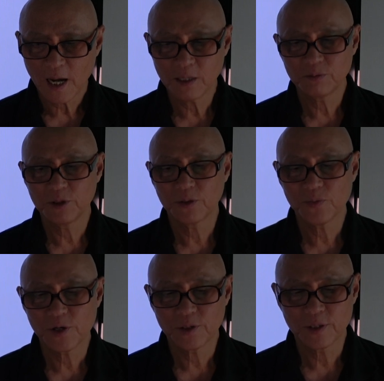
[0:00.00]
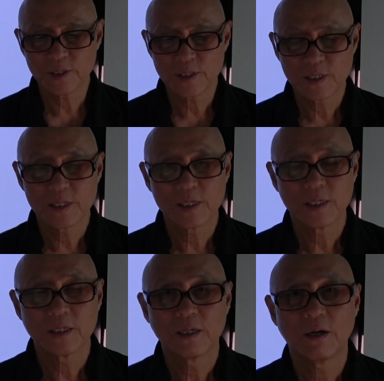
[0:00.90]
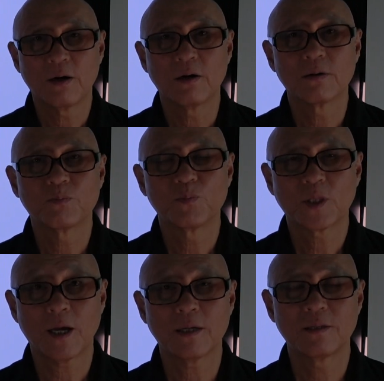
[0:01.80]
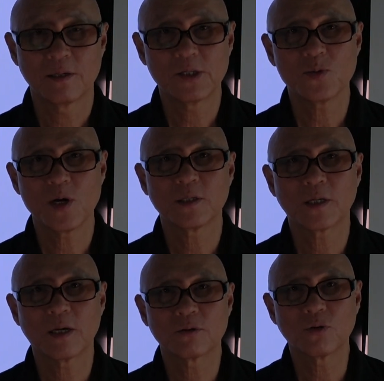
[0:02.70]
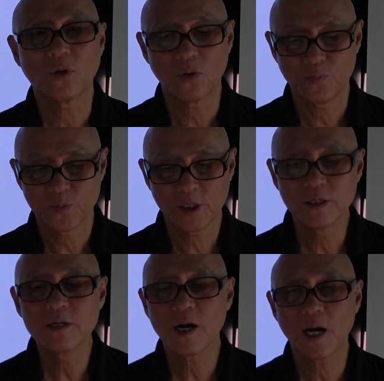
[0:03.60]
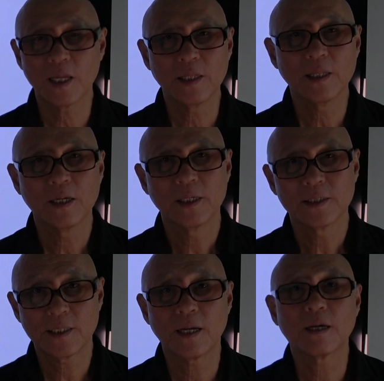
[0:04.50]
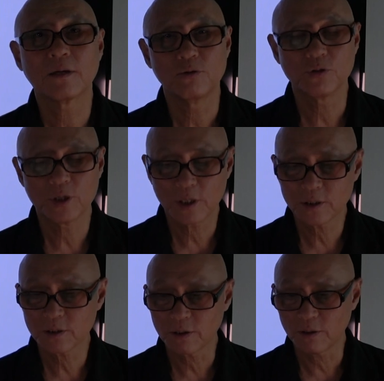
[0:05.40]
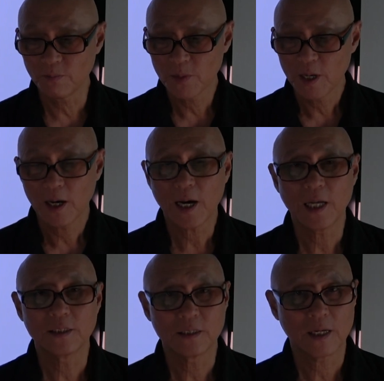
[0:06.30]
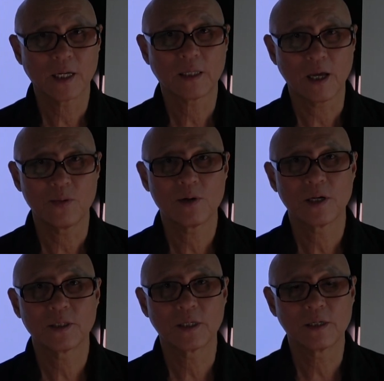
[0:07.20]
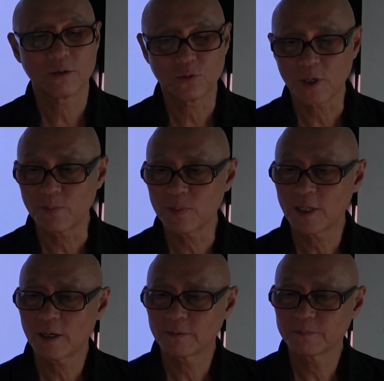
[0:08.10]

자급적이면 어, 다이어트 열심히 하셔가지고 건강한 체력을 유지하셔서 안전하게 다이빙하시기를 권합니다.